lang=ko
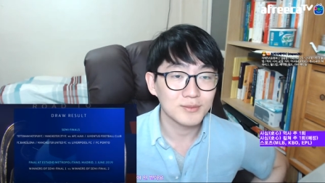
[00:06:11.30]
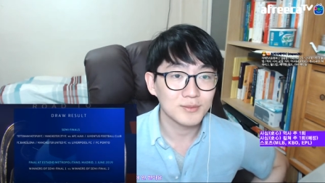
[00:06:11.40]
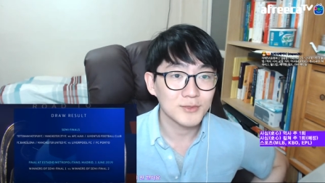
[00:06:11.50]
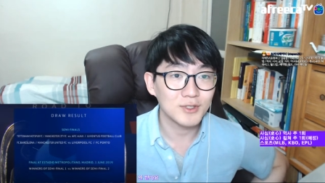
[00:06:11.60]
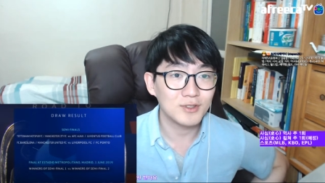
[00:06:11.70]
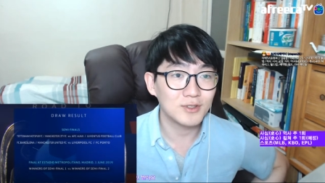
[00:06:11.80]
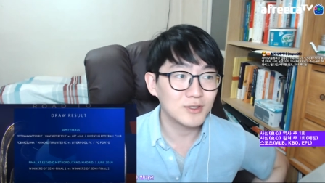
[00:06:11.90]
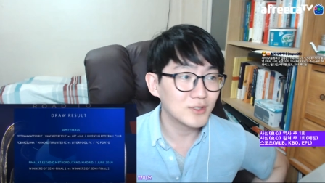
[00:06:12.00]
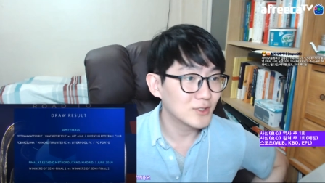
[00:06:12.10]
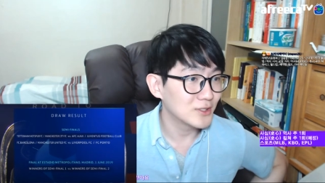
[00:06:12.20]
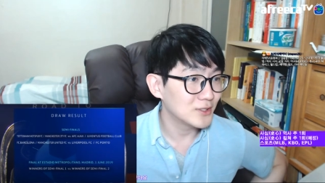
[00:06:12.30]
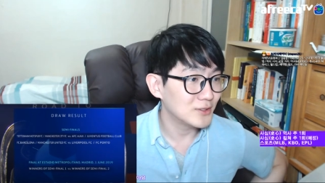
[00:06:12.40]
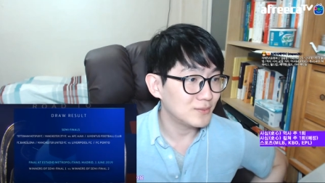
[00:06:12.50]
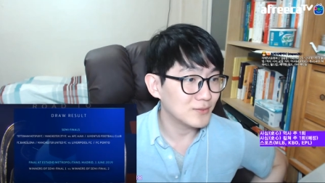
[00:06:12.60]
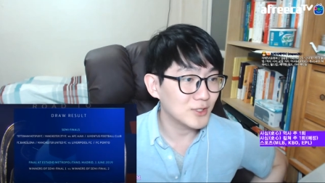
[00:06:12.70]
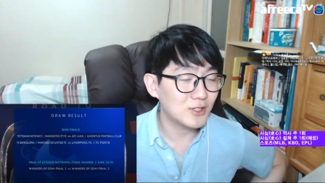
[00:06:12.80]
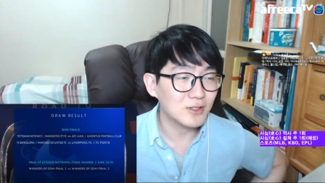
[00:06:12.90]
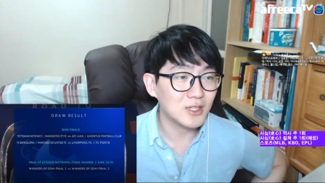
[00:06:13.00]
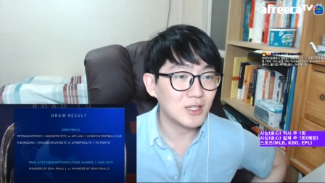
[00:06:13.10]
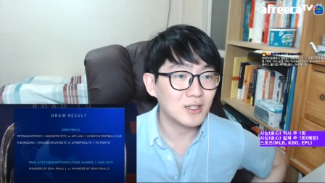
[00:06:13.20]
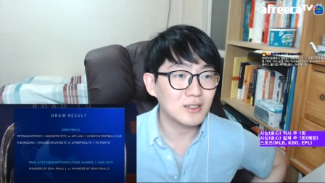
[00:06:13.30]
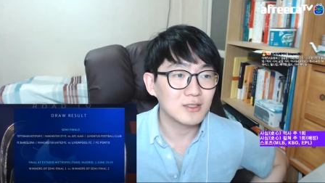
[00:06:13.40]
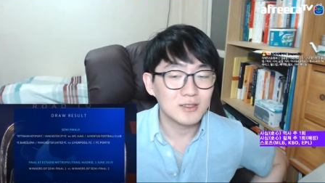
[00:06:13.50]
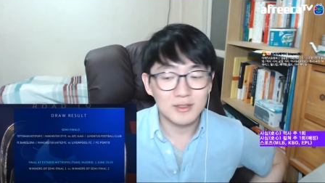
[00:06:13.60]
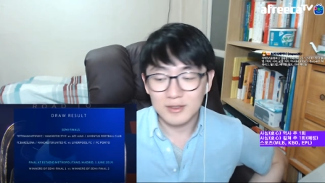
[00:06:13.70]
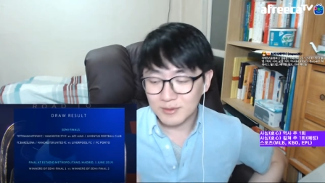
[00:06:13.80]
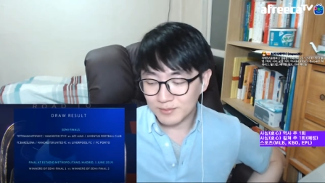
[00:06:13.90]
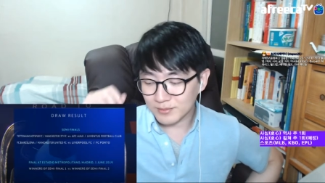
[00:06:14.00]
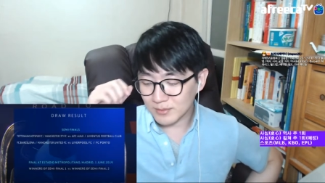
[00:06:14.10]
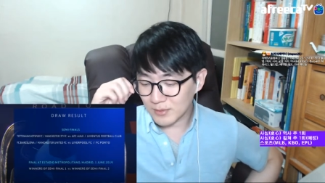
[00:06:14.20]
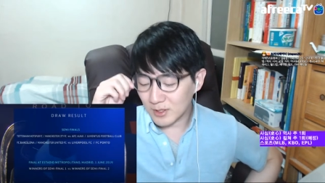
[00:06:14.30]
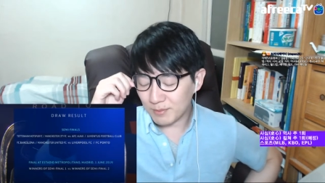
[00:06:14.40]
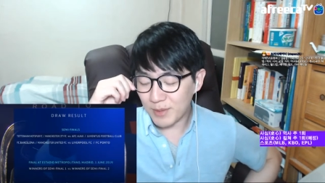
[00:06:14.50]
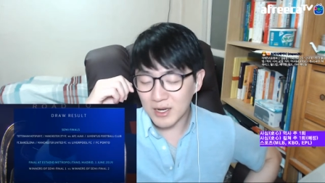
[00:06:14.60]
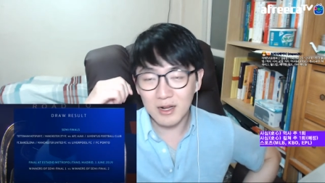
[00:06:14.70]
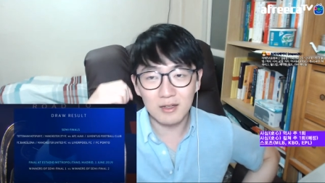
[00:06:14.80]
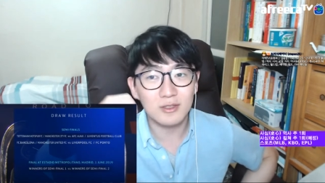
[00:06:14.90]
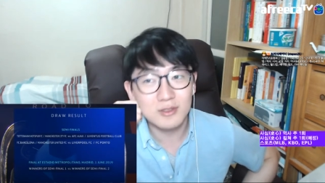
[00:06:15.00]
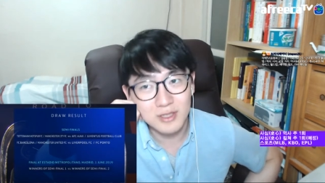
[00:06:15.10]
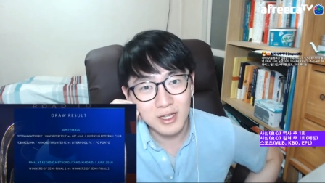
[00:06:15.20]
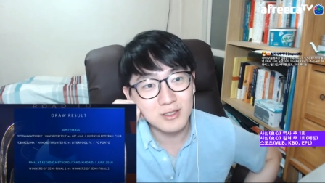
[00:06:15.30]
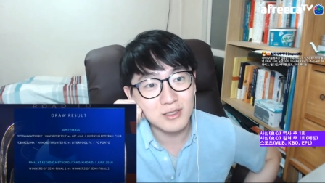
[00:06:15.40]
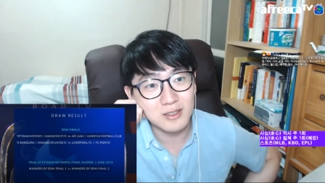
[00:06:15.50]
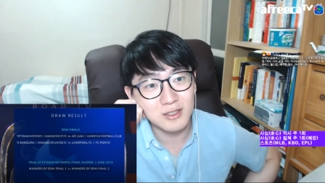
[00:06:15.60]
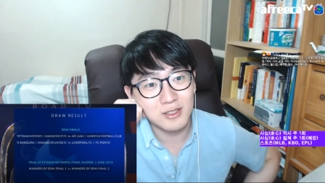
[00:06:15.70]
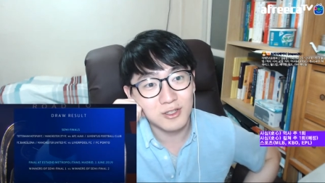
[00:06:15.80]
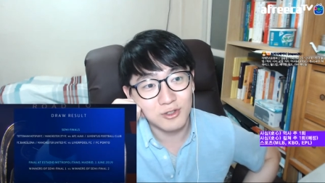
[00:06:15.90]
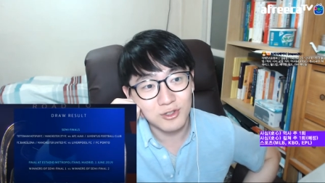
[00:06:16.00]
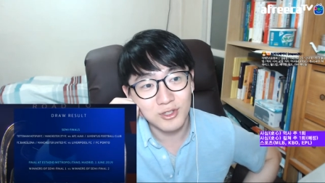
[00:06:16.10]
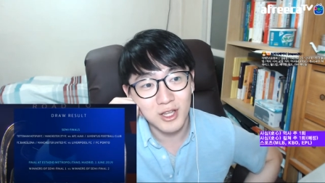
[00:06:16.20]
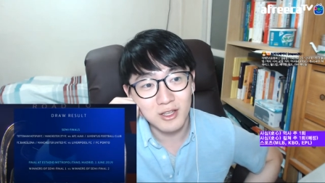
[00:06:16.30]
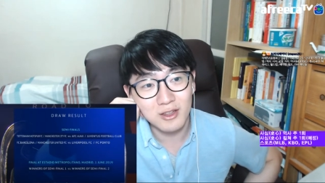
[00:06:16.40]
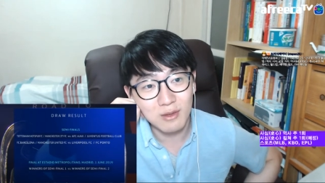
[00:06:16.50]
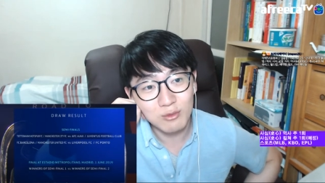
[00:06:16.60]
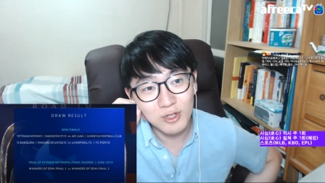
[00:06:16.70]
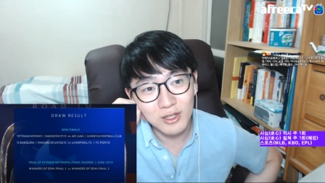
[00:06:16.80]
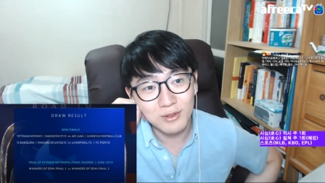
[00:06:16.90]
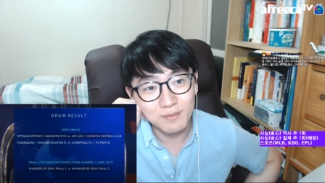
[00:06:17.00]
그 이렇게 8강전 대진이 결정이 됐기 때문에